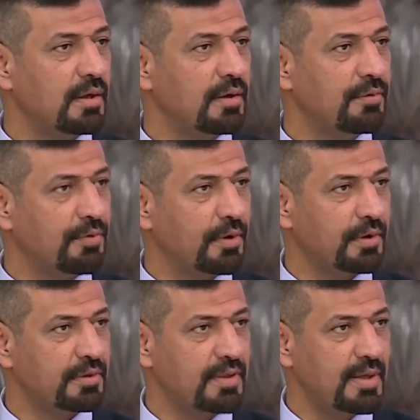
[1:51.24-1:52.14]

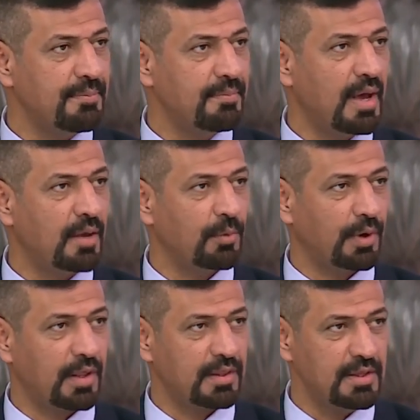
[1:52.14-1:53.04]
فقر الدم
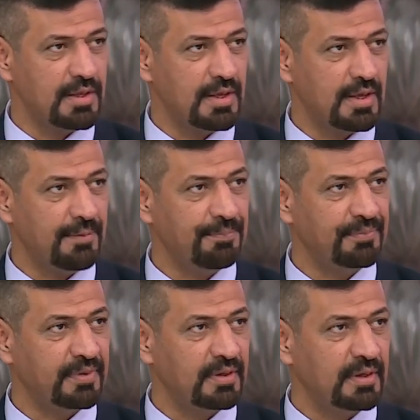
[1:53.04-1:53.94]
الوراثية
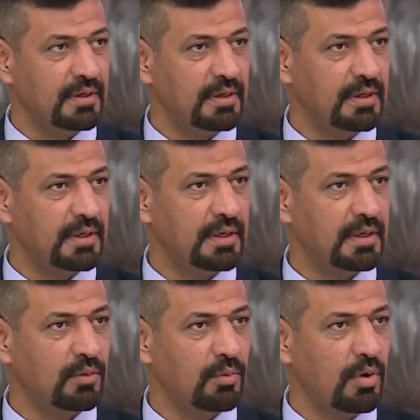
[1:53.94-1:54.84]

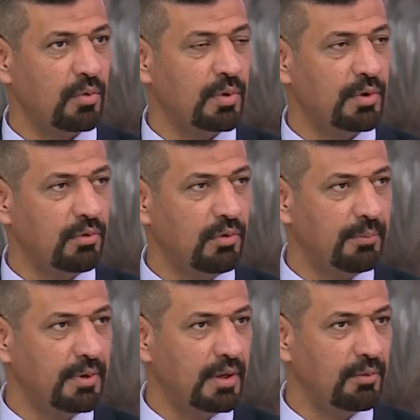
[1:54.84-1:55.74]
آه، وهو نوع
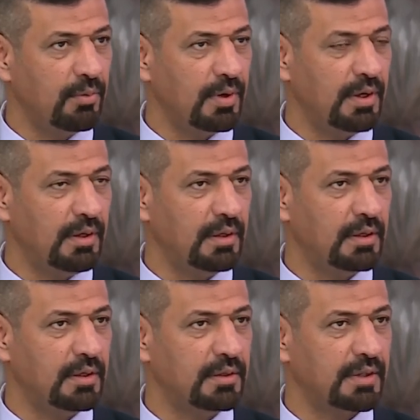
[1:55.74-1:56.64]
من انواع
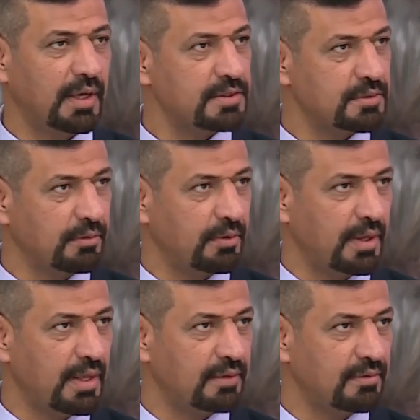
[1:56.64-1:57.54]
آه، تكسر
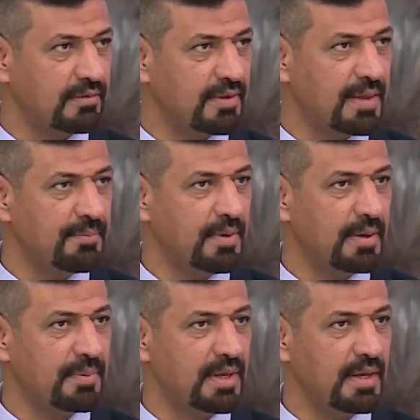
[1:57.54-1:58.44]
كريات الدم
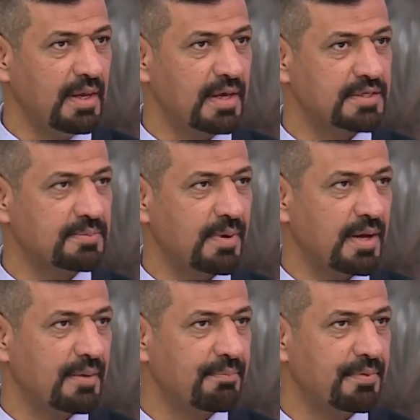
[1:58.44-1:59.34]

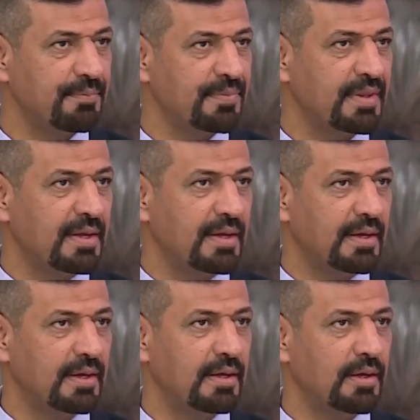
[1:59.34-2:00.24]
باسباب
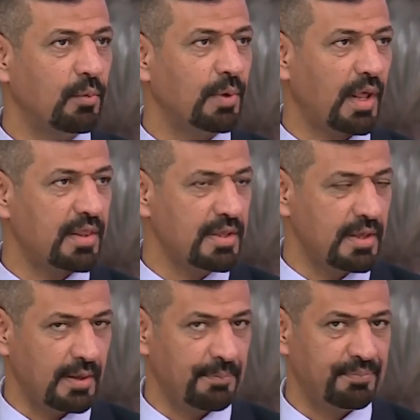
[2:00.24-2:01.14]
آه،
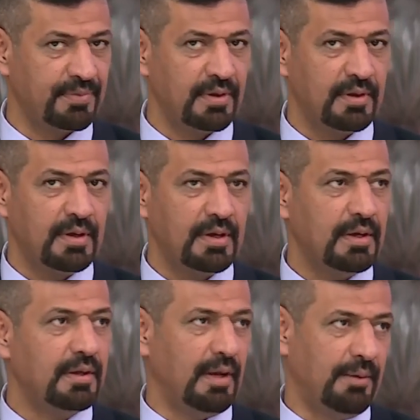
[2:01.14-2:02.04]
وراثيه. أه.
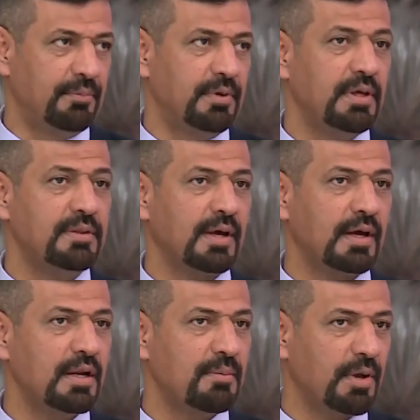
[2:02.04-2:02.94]
نعم
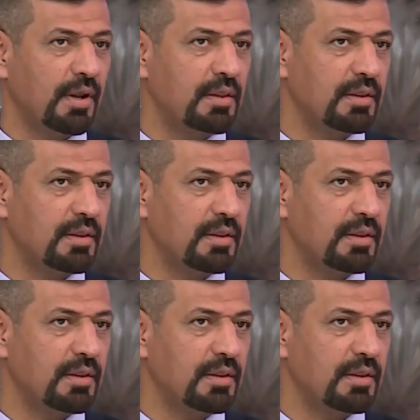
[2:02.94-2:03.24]
ينتقل المرض